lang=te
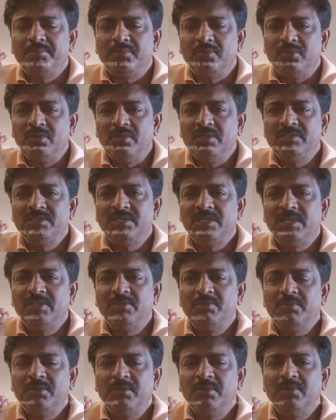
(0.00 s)
పోలీసుల
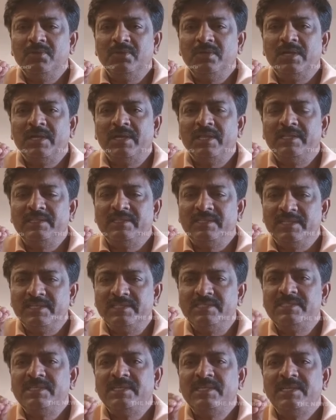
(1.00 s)
అదుపులో ఉన్నాడని
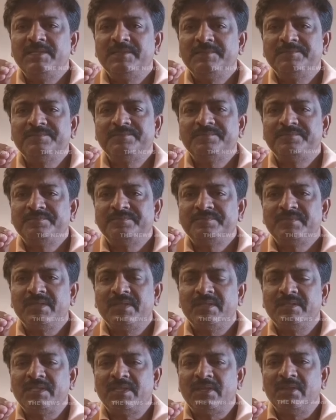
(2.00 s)
తెలిసి
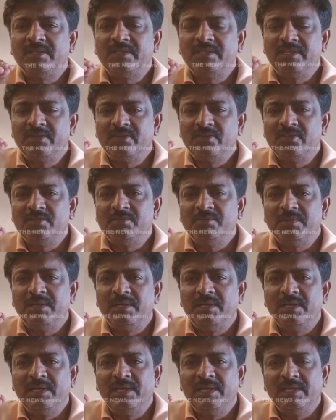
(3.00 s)
తర్వాత ఈరోజు
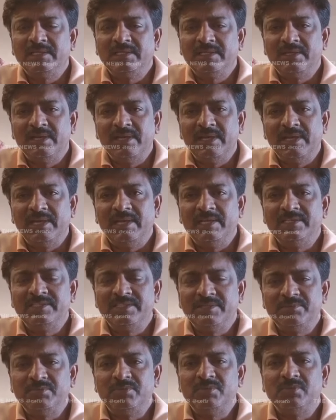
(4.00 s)
మళ్ళీ అతను లేడని
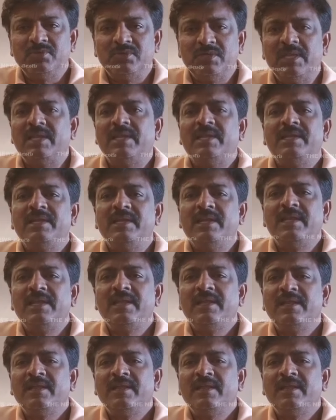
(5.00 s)
చెప్తూ ఉన్నారంటే